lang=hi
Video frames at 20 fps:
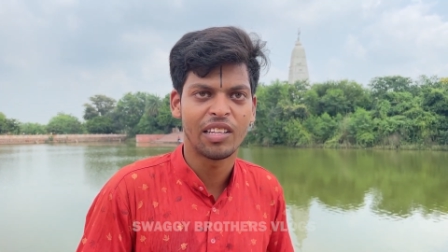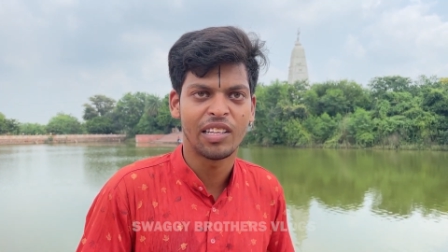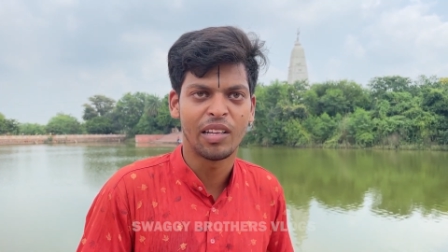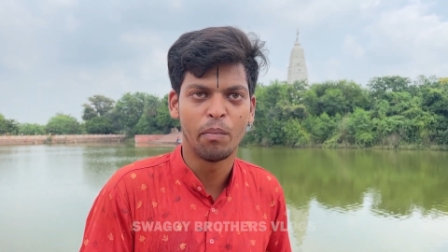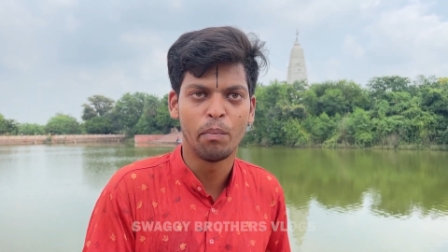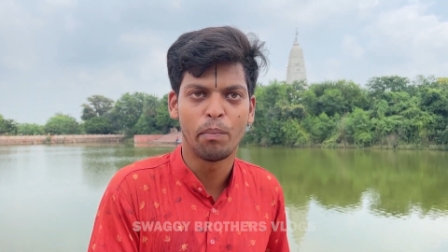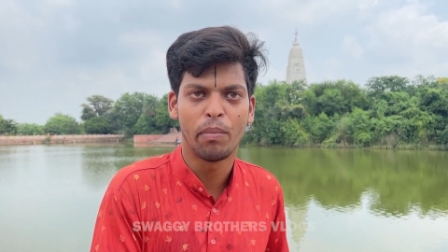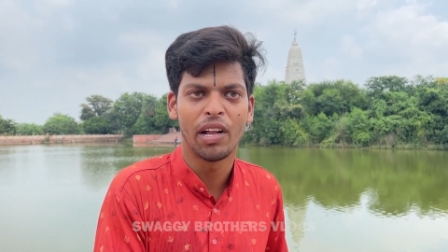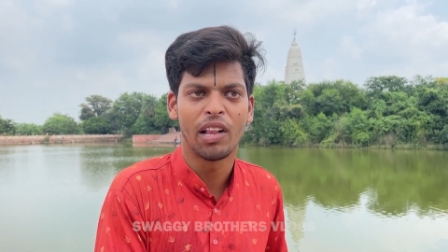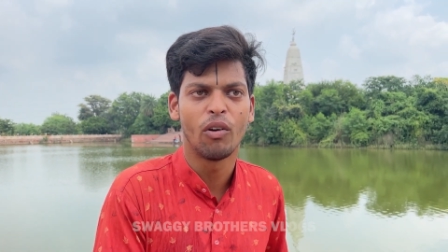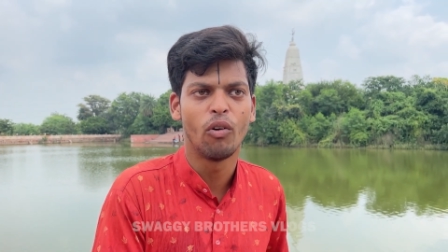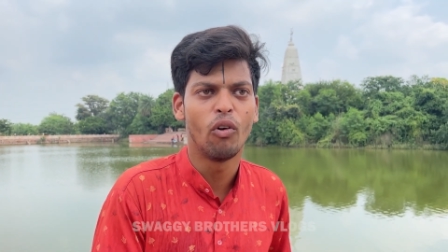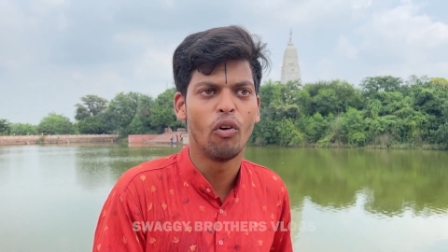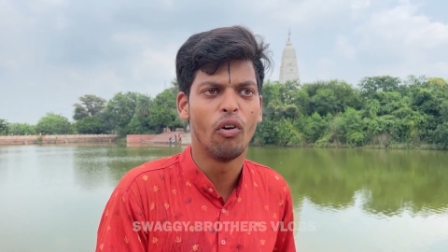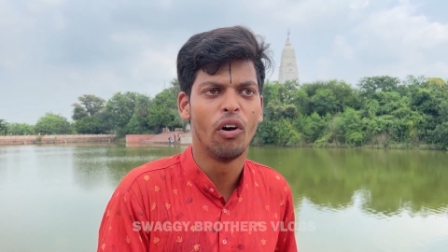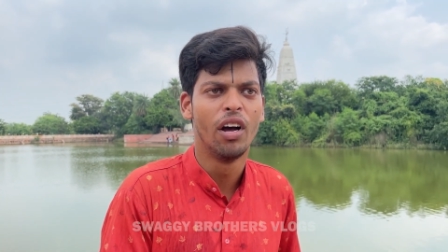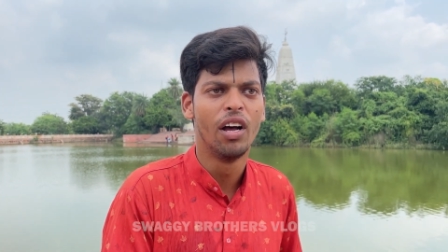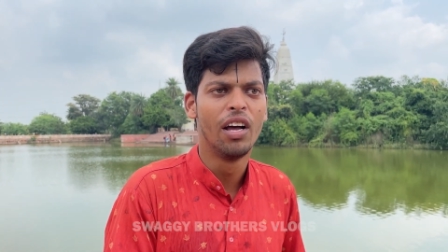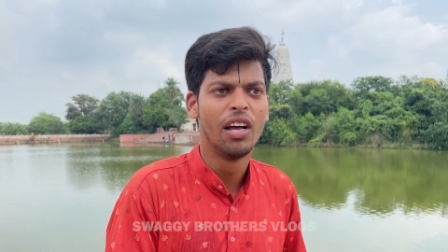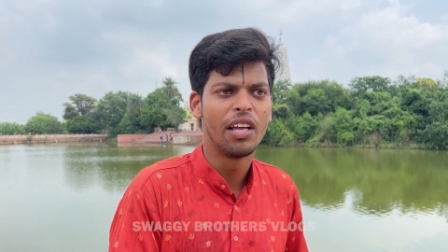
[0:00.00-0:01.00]
सिंपल
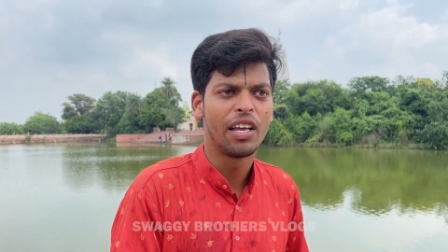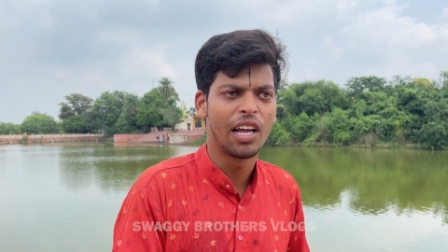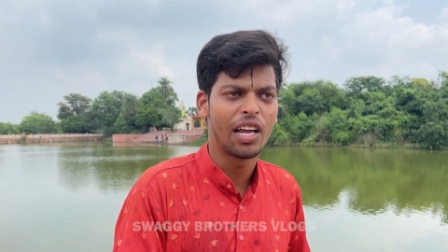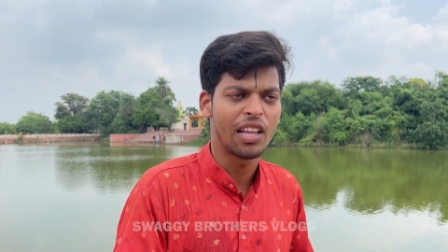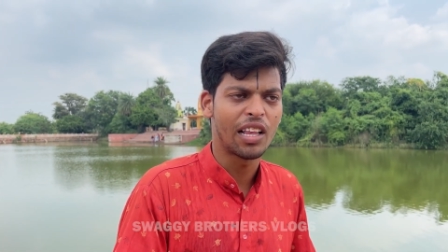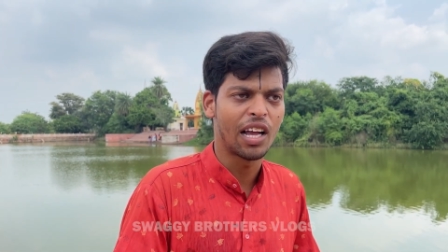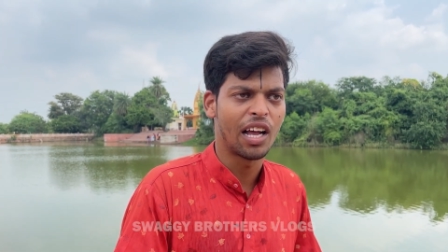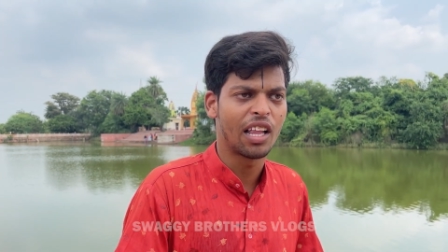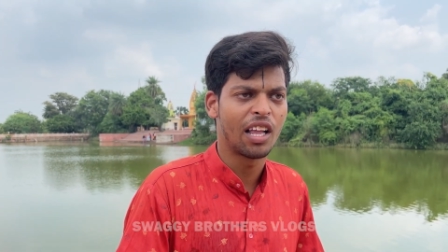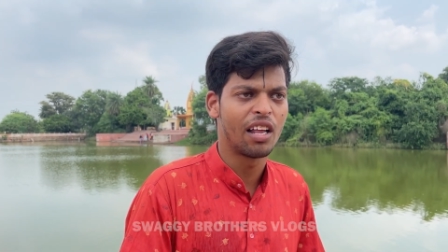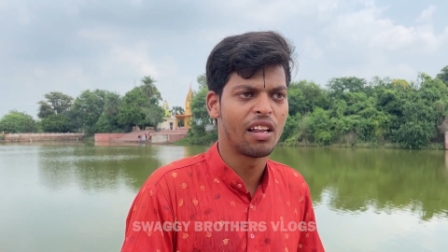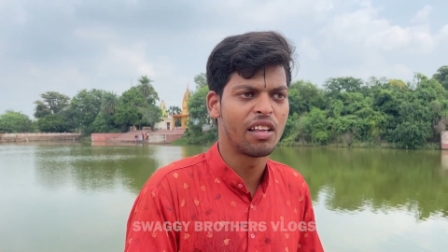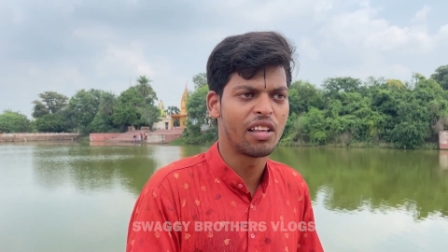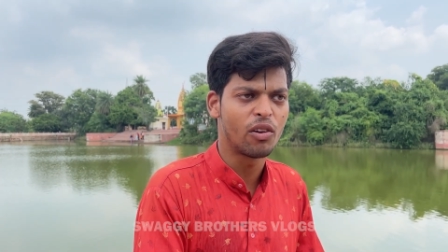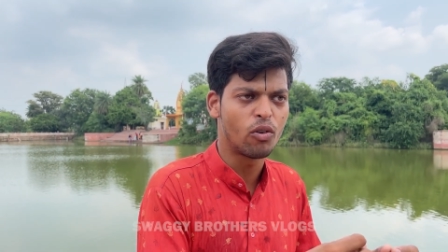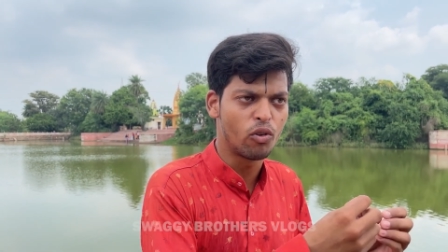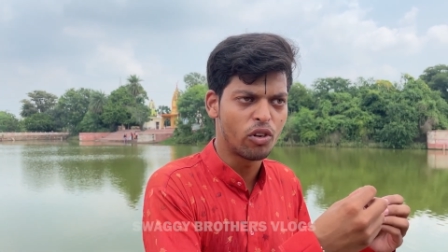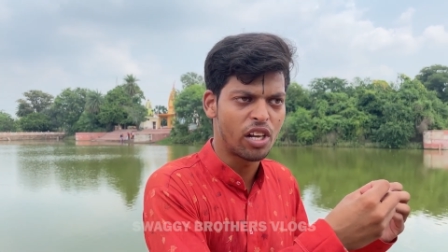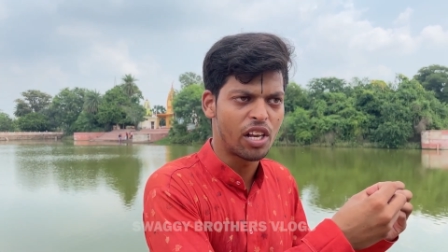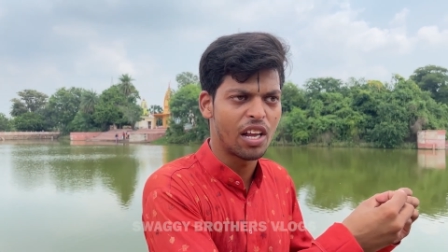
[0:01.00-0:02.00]
हो या
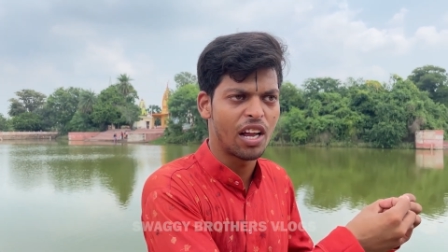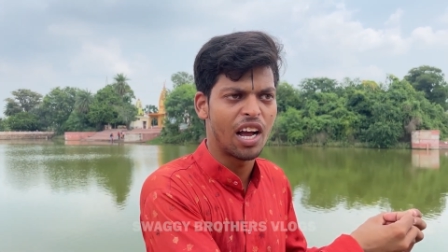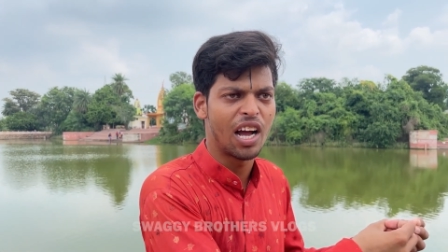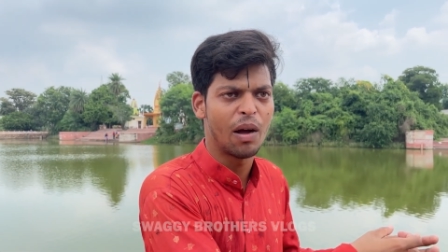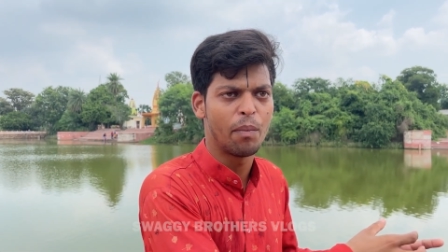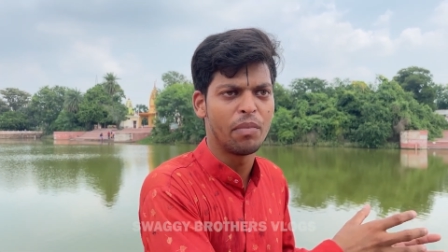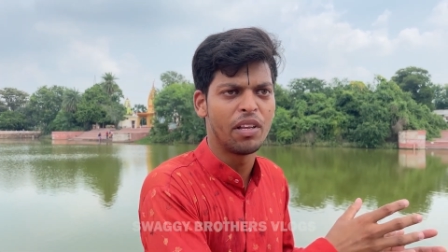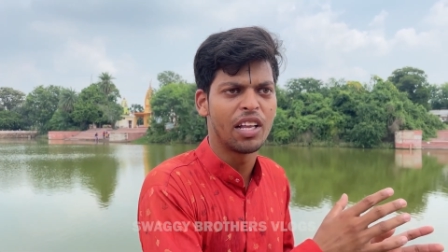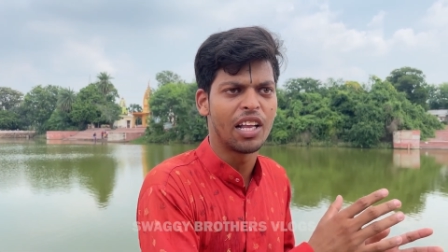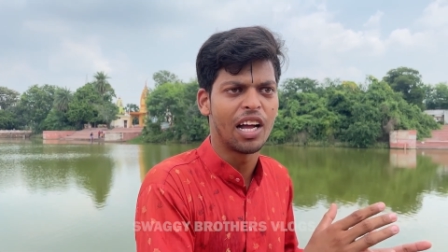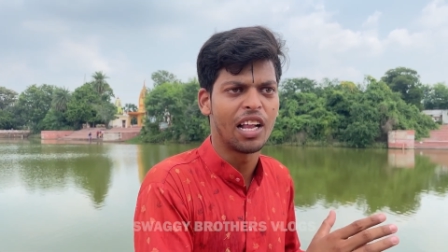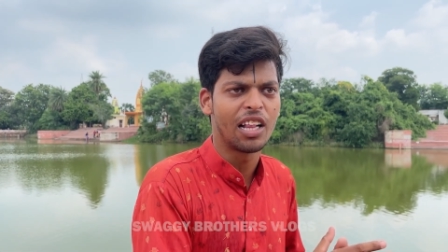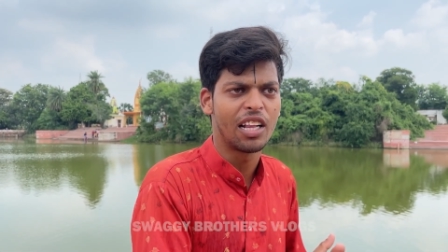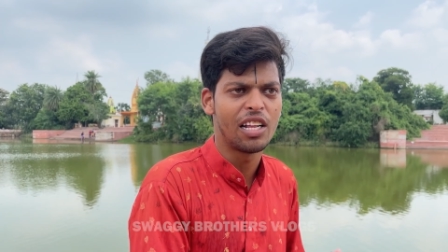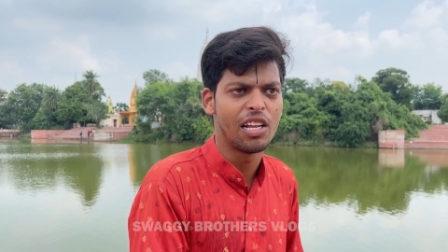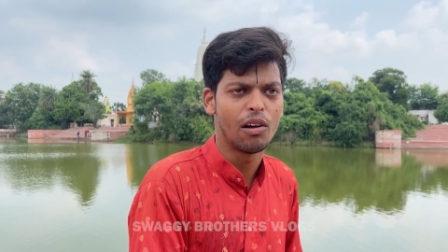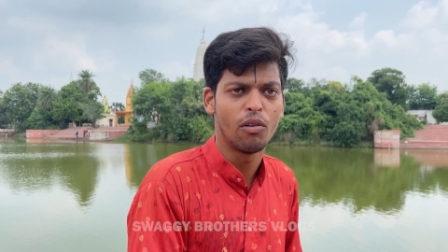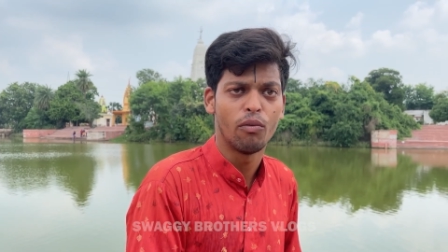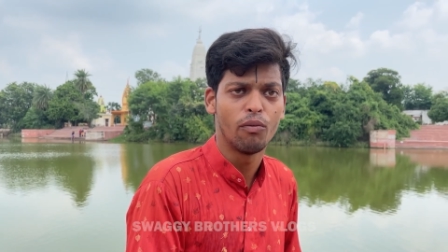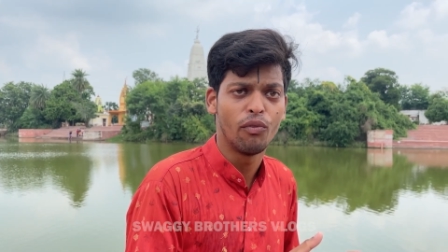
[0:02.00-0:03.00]
साधारण कुछ आपने डाल
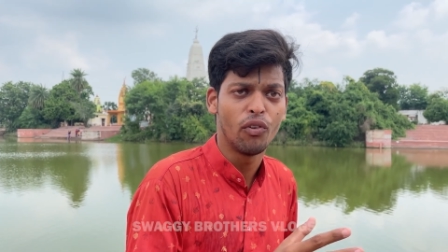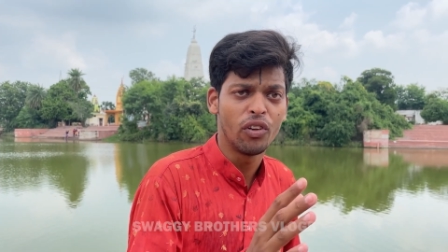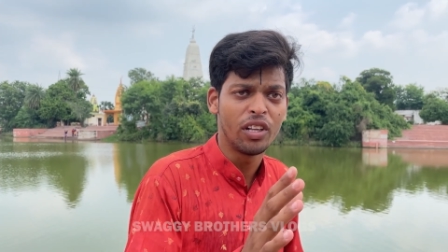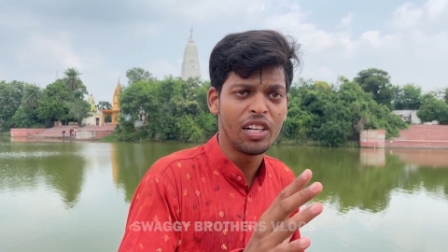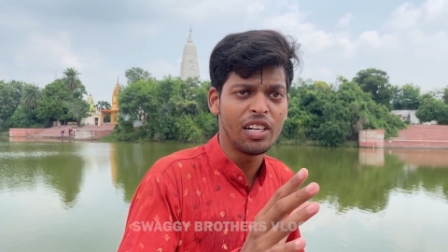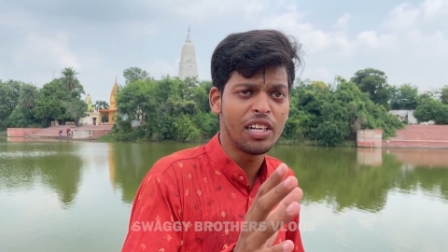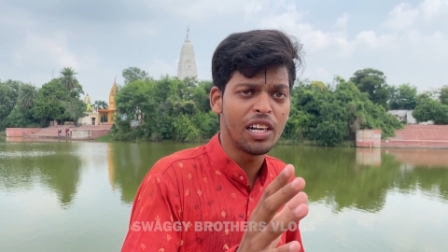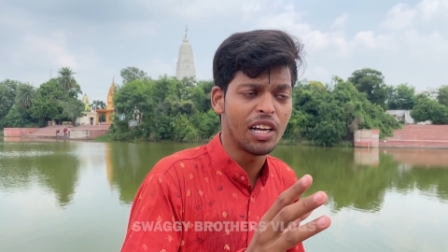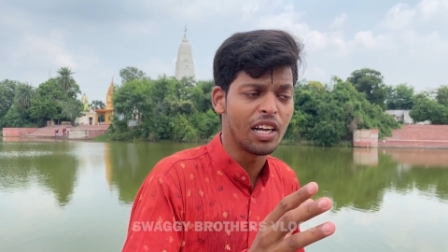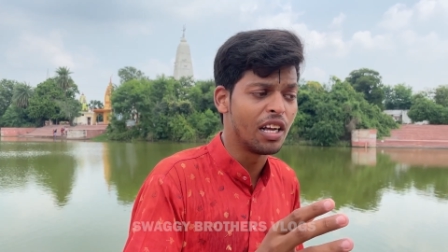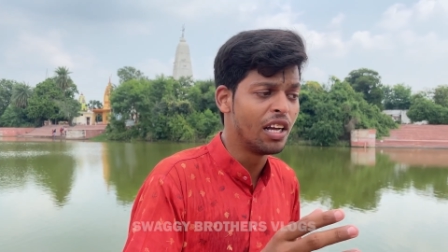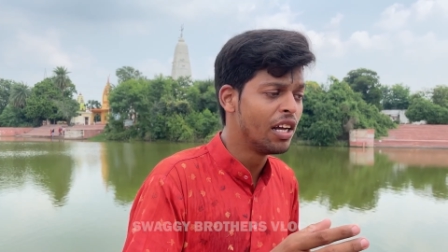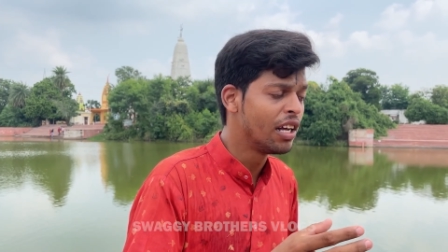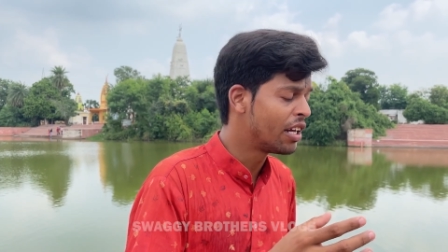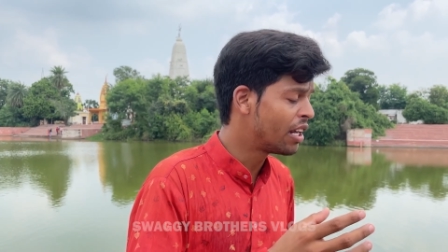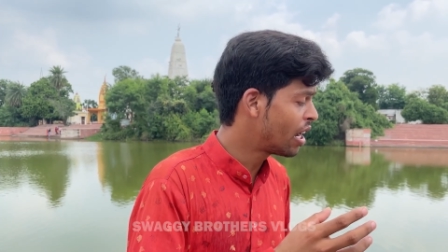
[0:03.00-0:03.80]
दिया वो नहीं है